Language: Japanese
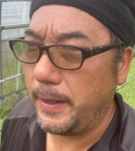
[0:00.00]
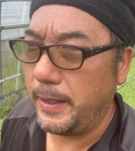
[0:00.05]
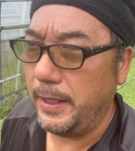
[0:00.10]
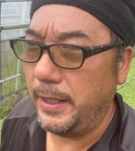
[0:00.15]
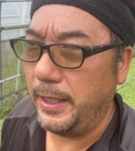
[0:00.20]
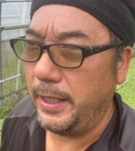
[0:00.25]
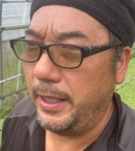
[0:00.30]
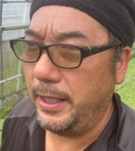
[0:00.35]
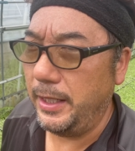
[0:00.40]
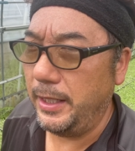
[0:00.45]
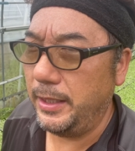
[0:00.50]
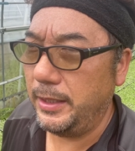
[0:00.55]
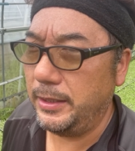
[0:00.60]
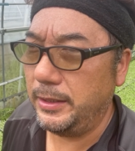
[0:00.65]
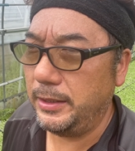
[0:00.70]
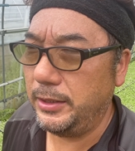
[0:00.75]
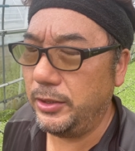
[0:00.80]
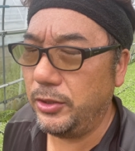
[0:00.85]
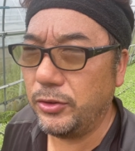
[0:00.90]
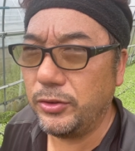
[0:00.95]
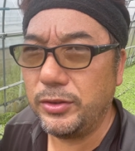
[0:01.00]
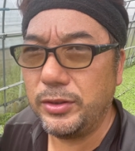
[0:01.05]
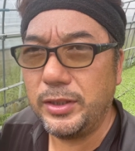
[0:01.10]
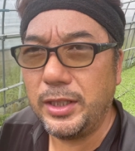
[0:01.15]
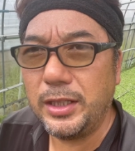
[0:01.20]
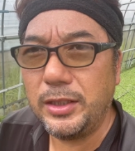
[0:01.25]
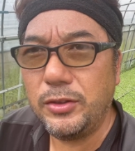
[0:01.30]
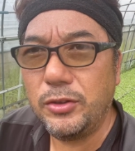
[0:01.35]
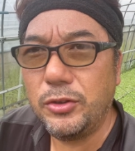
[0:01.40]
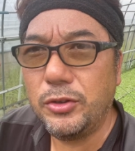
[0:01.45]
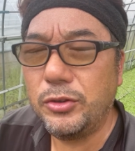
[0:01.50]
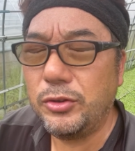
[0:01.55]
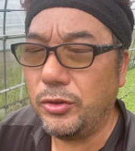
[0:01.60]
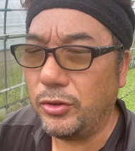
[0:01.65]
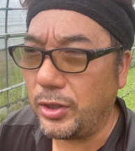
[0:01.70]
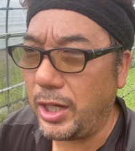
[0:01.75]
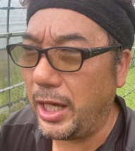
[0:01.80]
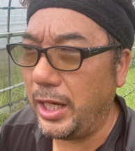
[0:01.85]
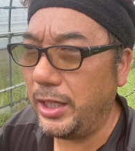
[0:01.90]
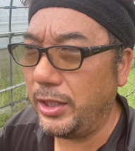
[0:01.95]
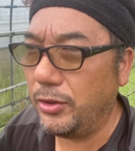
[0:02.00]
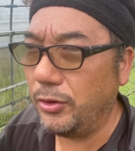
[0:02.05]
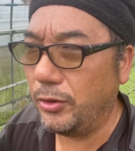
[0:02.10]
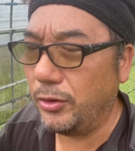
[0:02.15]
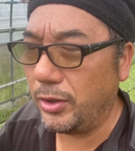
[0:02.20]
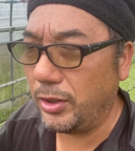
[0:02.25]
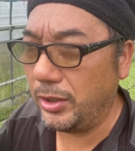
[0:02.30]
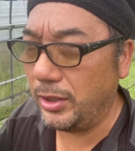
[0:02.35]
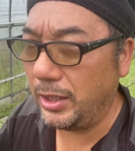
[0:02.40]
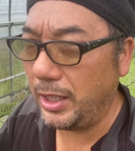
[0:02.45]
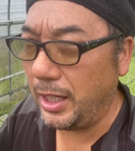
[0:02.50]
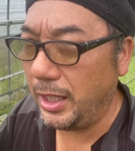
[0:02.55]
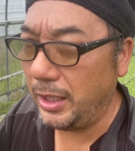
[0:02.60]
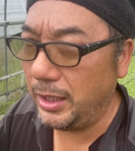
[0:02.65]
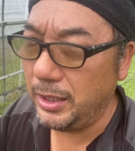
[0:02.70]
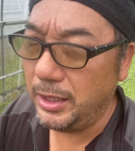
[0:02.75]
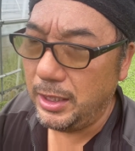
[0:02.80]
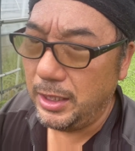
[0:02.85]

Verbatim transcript: えー、いろんな脳の回路が